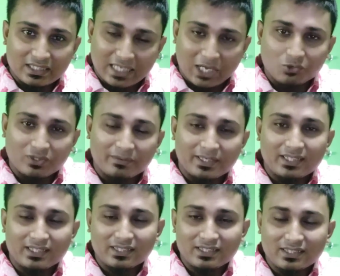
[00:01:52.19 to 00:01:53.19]
ঝাড়ু দেবেন
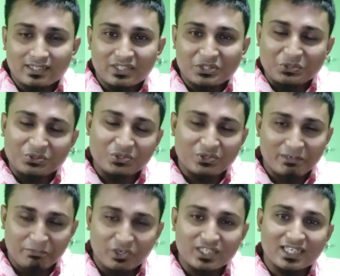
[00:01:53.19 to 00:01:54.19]
সুন্দর করে
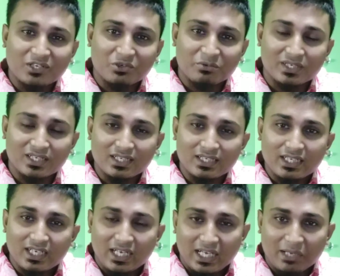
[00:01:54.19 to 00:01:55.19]
পরিষ্কার করবেন
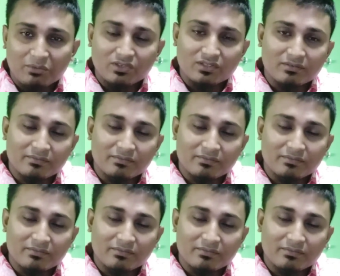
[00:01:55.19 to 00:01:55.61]
এবং